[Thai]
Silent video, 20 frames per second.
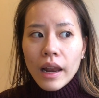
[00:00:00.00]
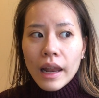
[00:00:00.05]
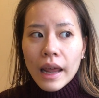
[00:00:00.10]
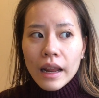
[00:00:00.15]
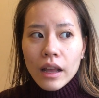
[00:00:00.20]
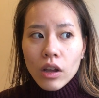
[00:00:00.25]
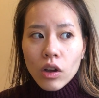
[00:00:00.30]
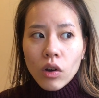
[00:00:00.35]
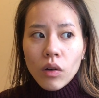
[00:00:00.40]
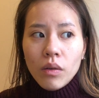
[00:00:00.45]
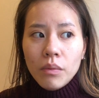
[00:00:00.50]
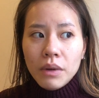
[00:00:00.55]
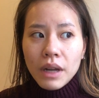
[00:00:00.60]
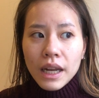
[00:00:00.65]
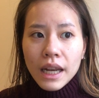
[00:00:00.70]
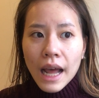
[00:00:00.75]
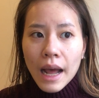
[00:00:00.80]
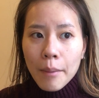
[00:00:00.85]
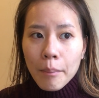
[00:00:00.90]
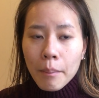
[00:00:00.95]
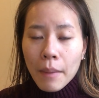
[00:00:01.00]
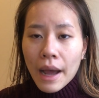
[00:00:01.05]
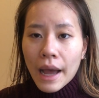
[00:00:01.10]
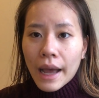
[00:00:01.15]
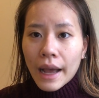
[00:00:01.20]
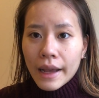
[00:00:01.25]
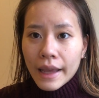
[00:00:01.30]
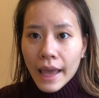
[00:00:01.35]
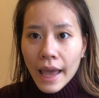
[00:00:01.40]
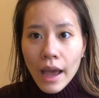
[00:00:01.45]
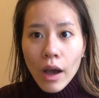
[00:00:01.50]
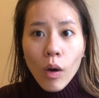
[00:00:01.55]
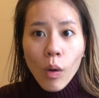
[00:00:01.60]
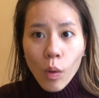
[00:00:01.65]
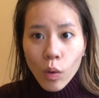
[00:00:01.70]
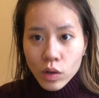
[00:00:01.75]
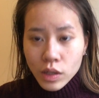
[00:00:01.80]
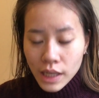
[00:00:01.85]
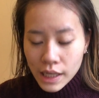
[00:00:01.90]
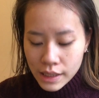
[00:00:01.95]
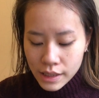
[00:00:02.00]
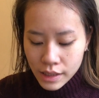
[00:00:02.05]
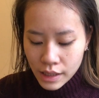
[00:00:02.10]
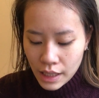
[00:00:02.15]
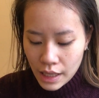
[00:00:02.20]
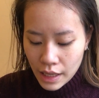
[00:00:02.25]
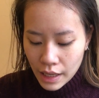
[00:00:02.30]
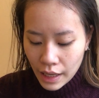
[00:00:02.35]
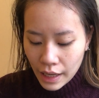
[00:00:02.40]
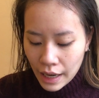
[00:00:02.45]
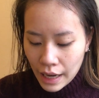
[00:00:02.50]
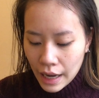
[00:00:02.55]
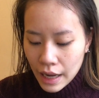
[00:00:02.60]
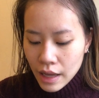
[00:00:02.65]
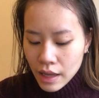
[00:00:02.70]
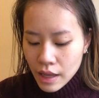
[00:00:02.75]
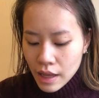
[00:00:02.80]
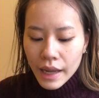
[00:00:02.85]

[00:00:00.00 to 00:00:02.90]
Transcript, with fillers: ร้านคมได้ทำมาแค่6เฉดสีนะคะ